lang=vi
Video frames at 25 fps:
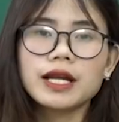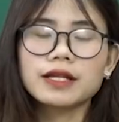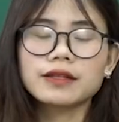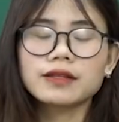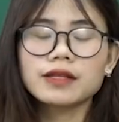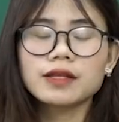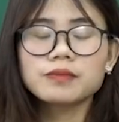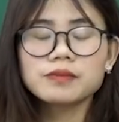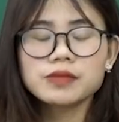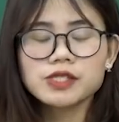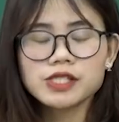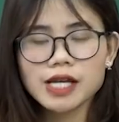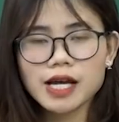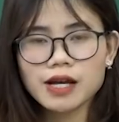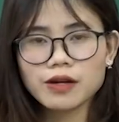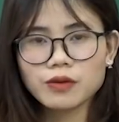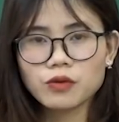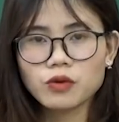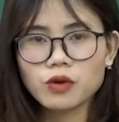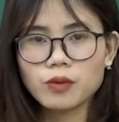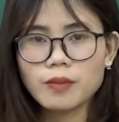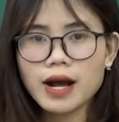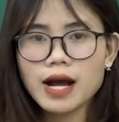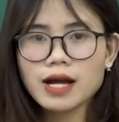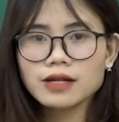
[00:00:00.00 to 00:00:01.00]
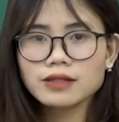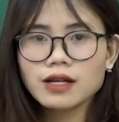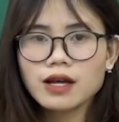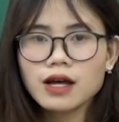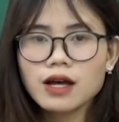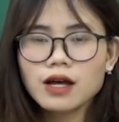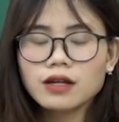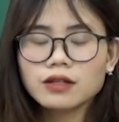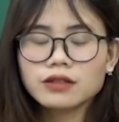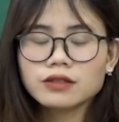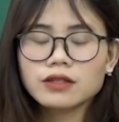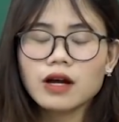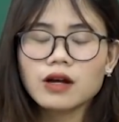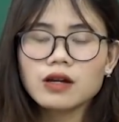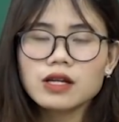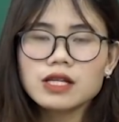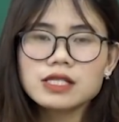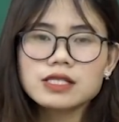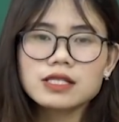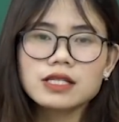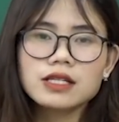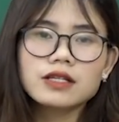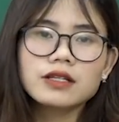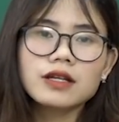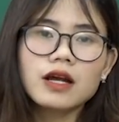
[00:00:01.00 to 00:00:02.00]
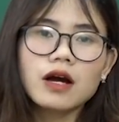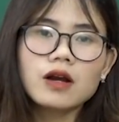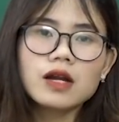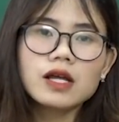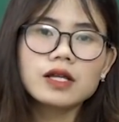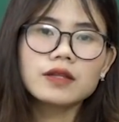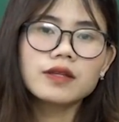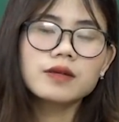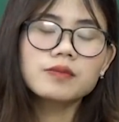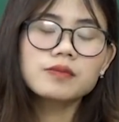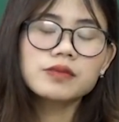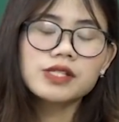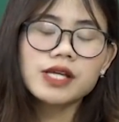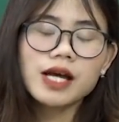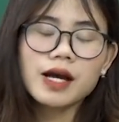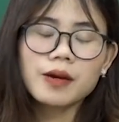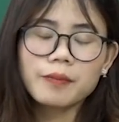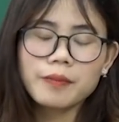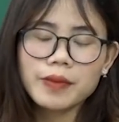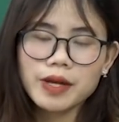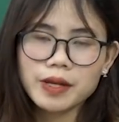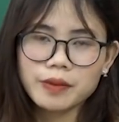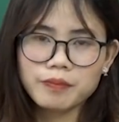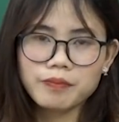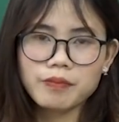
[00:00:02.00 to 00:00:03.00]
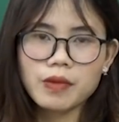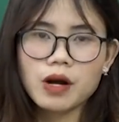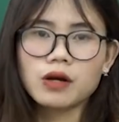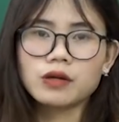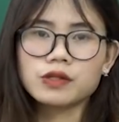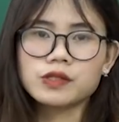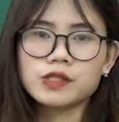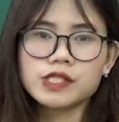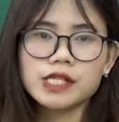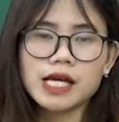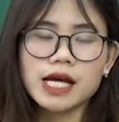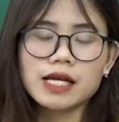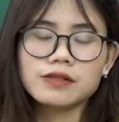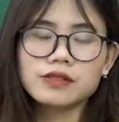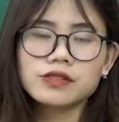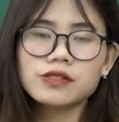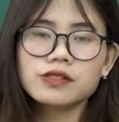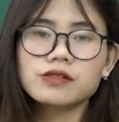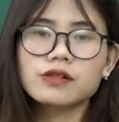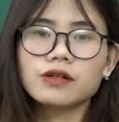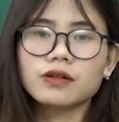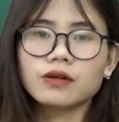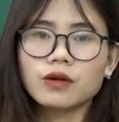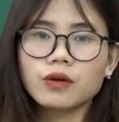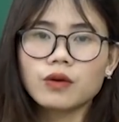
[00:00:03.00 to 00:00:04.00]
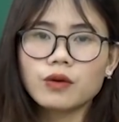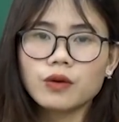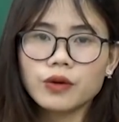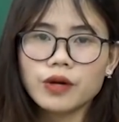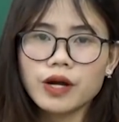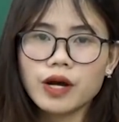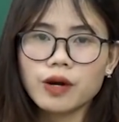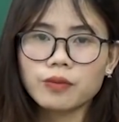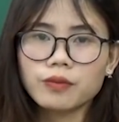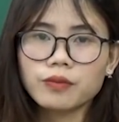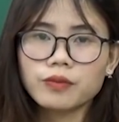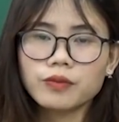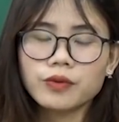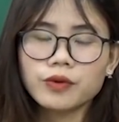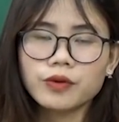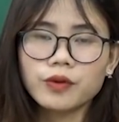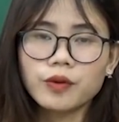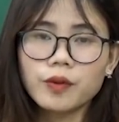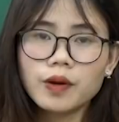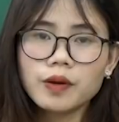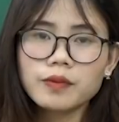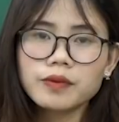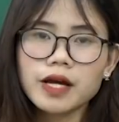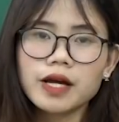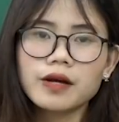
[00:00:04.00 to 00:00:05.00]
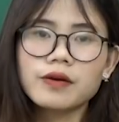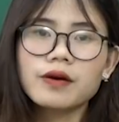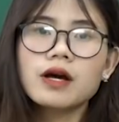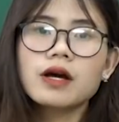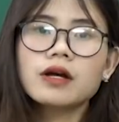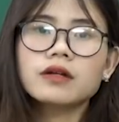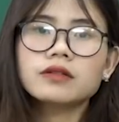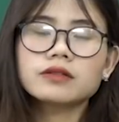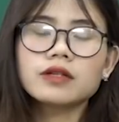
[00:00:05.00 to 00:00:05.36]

là tâm trạng của bác. Đó là gì? Đó là tâm trạng mệt mỏi, chán chường, cô độc, đúng không nào?